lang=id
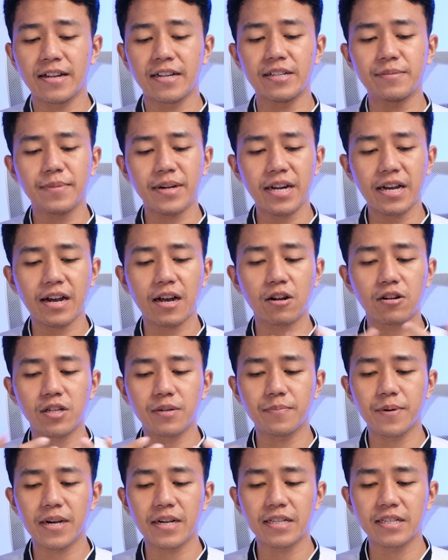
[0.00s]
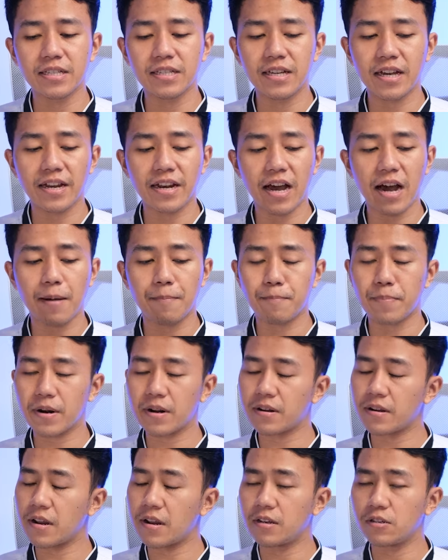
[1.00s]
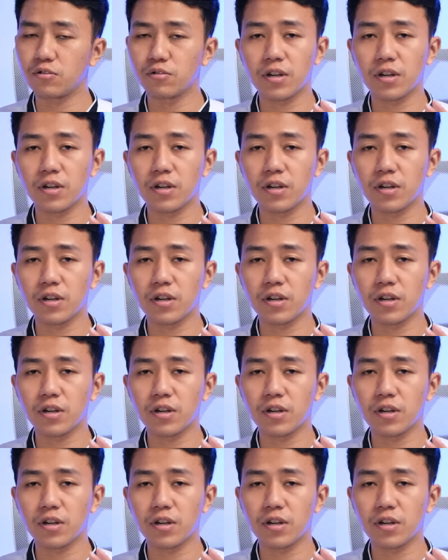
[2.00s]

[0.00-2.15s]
Dimana kalau di bagian upper dan